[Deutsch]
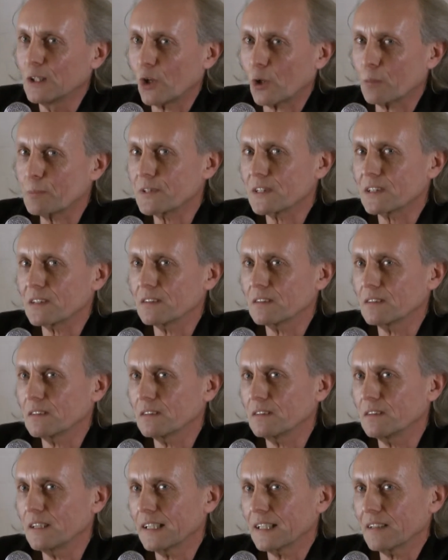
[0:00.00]
ob sie
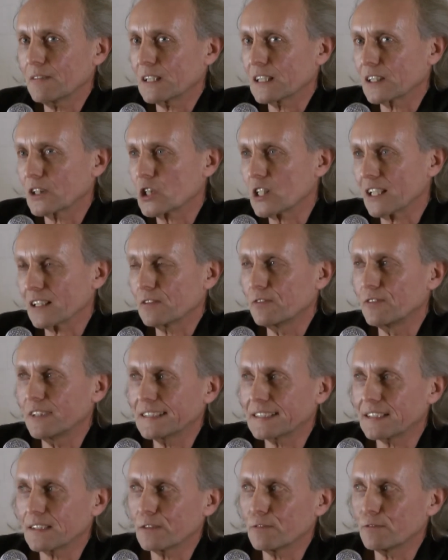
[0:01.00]
äh, in der jeweiligen Stadt
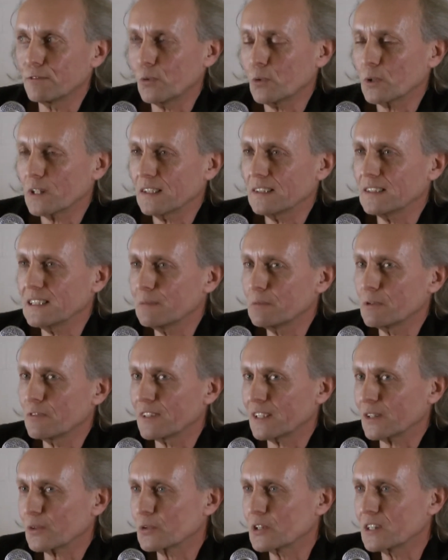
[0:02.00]
wissen, wo denn die
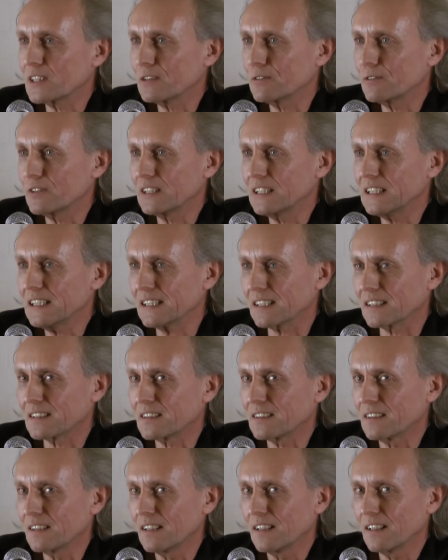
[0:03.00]
Bewährungshilfe
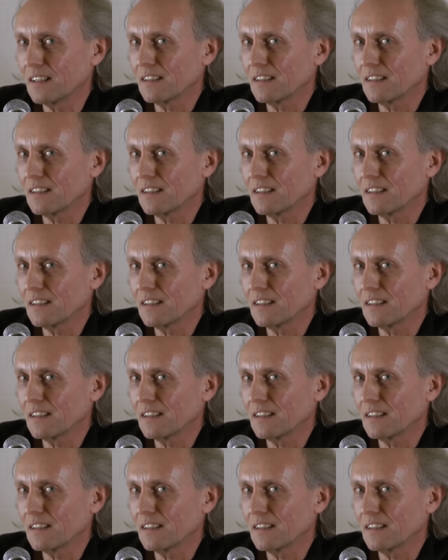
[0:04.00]
liegt.